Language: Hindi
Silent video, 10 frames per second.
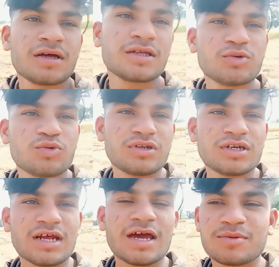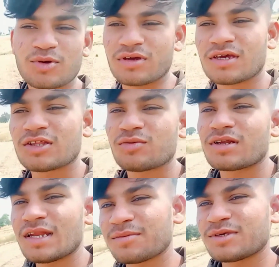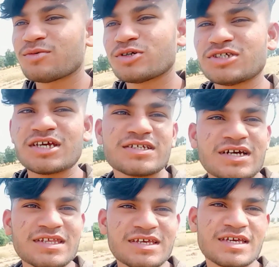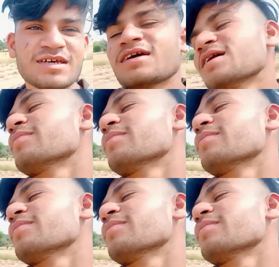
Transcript: दूसरी टाइप के होंगे तो मतलब कि वो चेंज कर देंगे पर